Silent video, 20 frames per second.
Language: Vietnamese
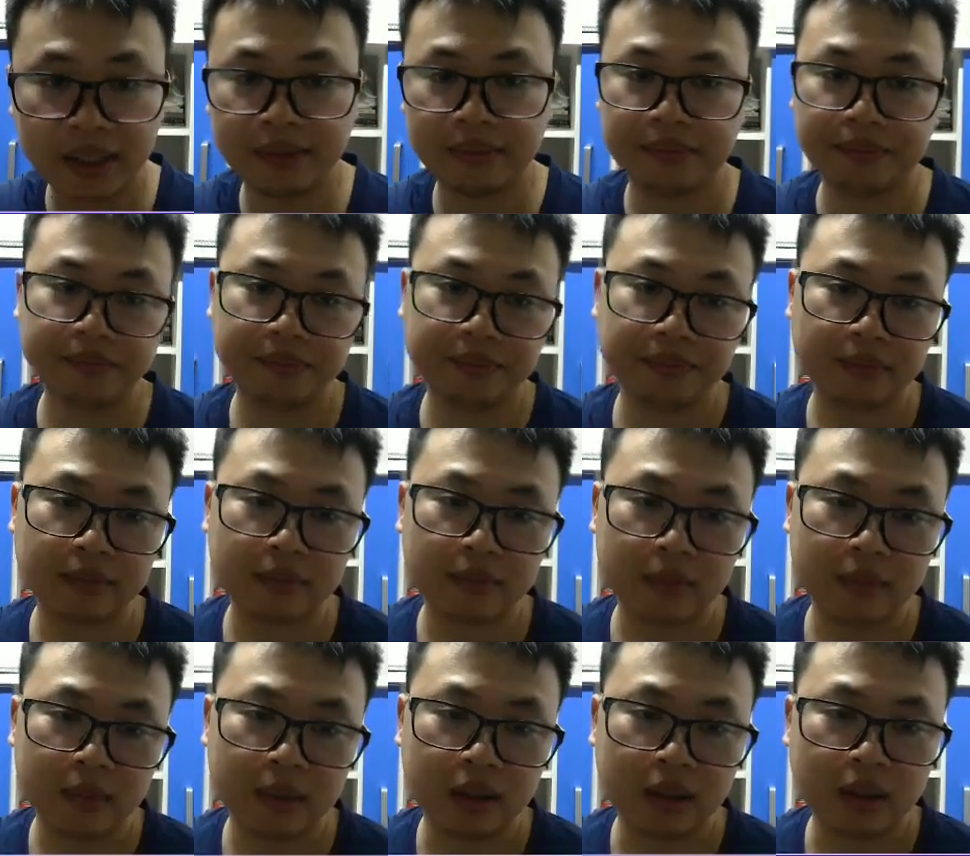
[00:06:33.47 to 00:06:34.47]
ấy
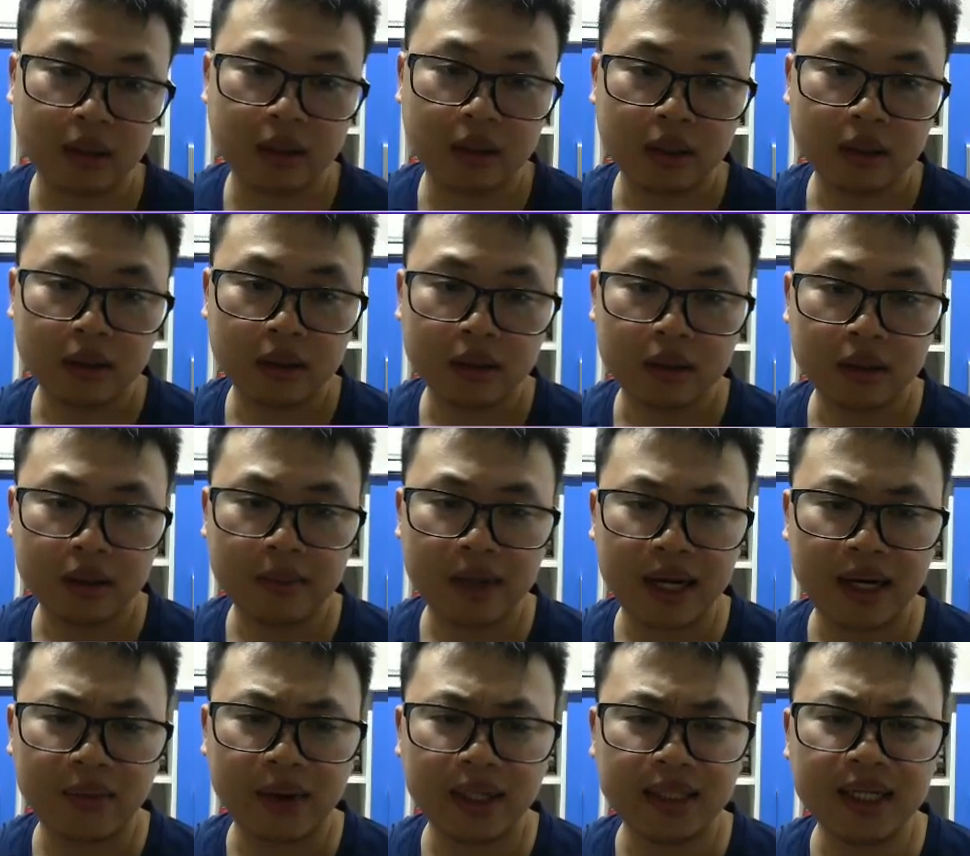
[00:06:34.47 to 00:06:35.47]
thì
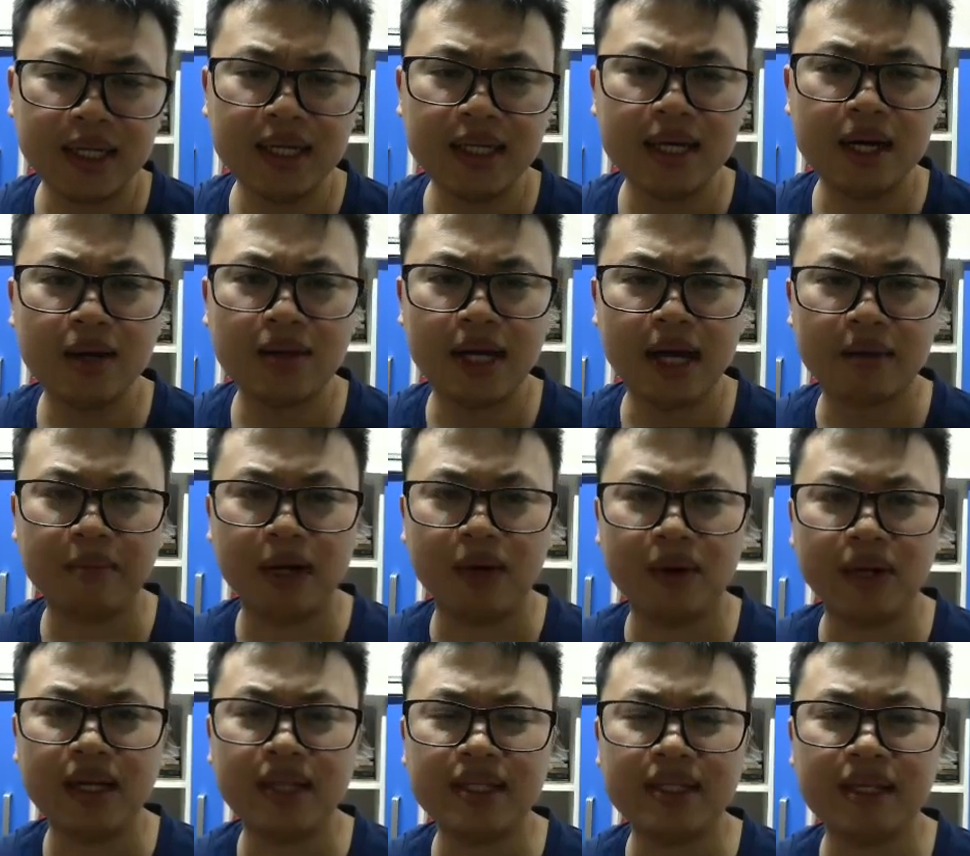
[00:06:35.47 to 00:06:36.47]
bạn đánh rất là nhiều thằng
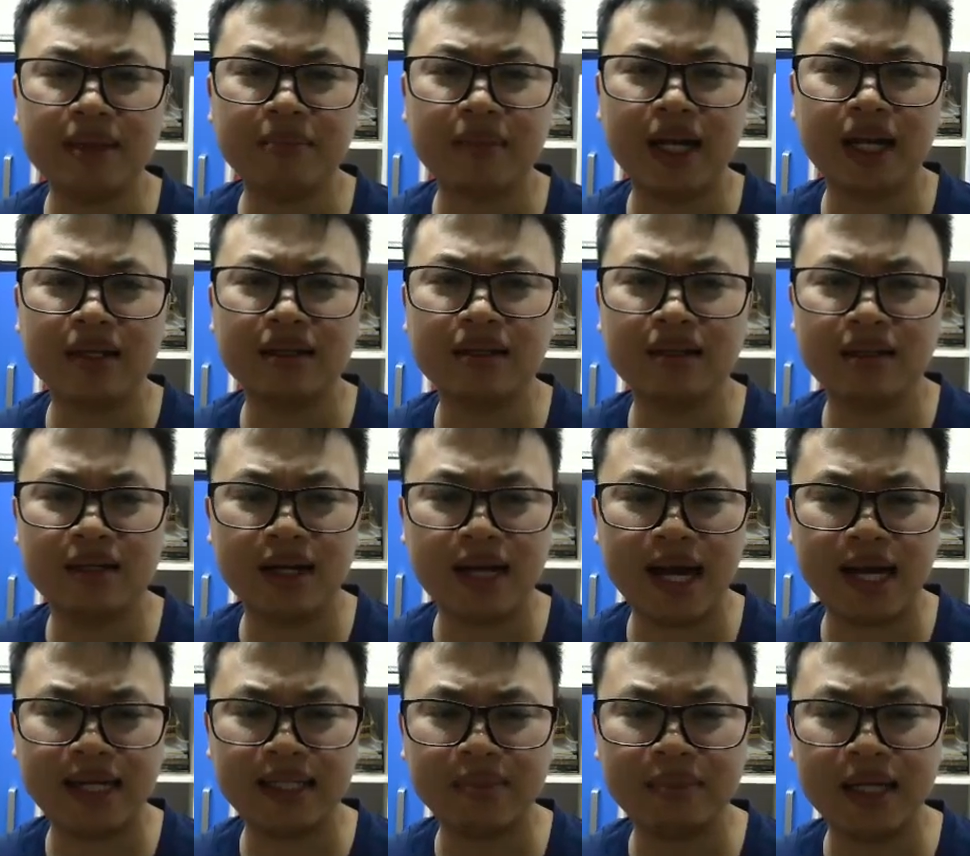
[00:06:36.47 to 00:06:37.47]
bạn đánh trăm thằng
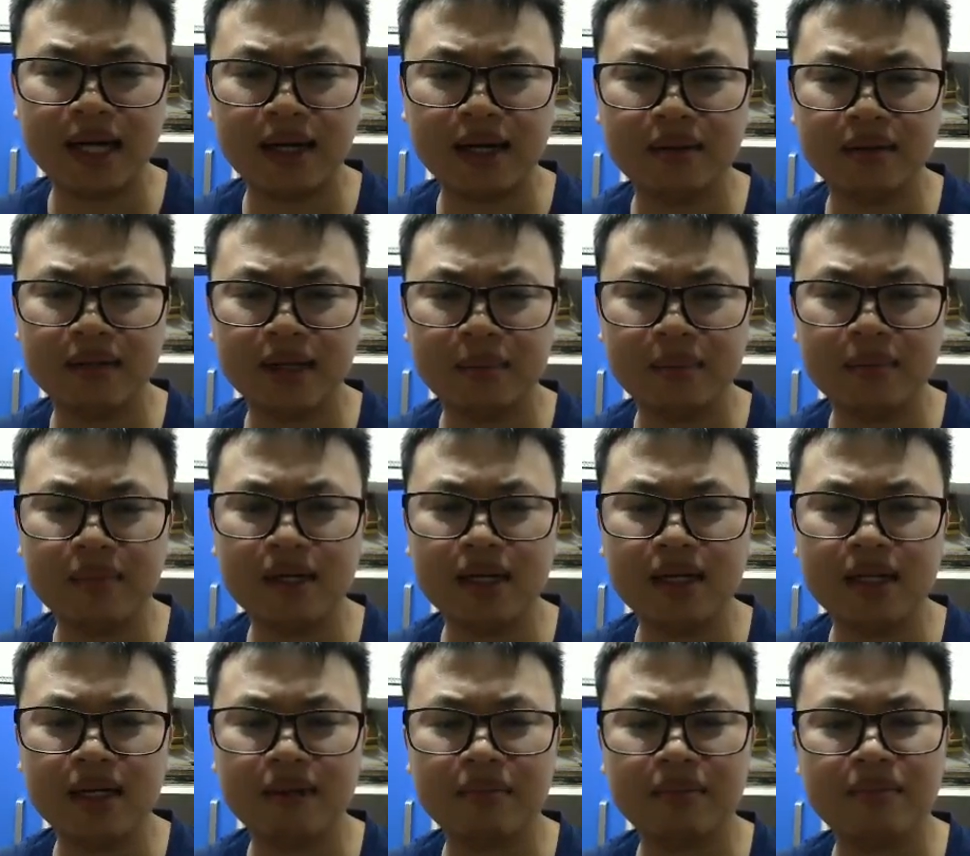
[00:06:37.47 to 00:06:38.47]
200 thằng
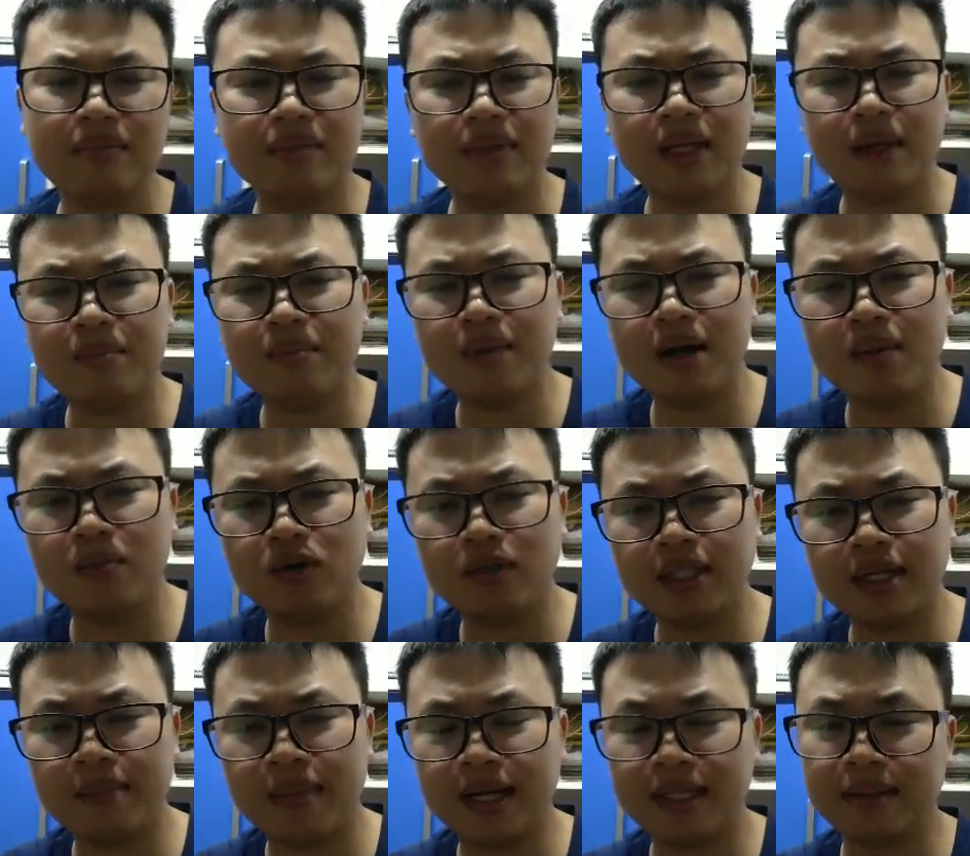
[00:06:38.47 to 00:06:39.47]
50 50
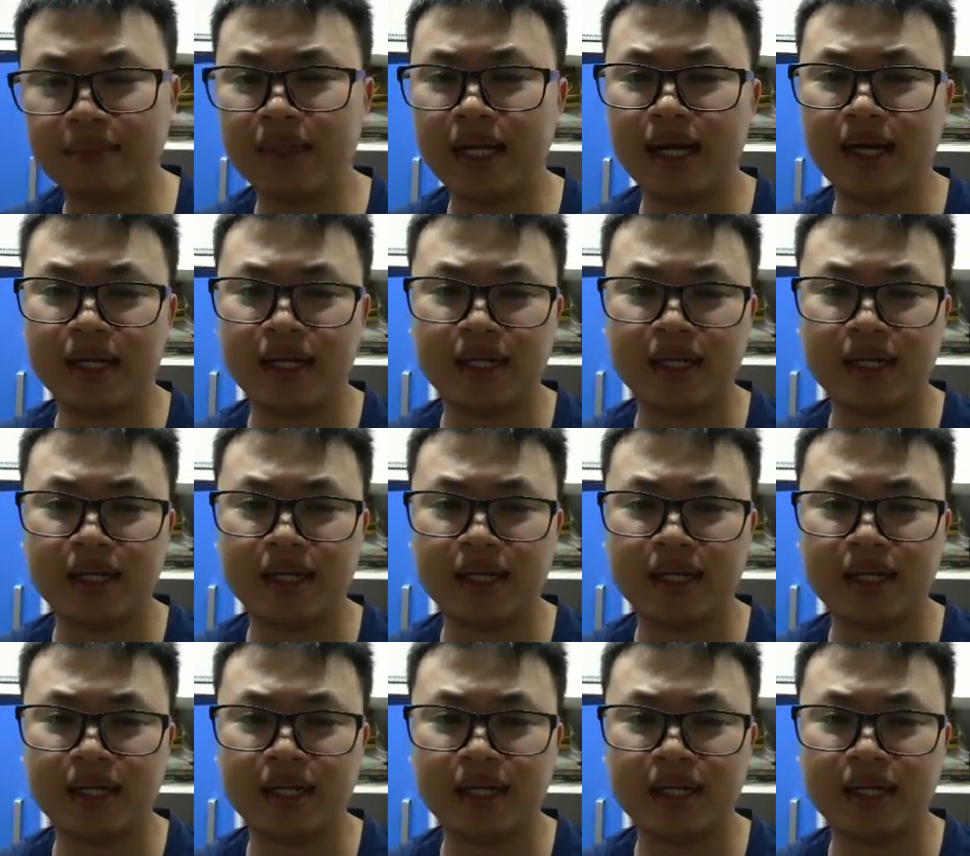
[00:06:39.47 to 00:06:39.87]
100 200 thằng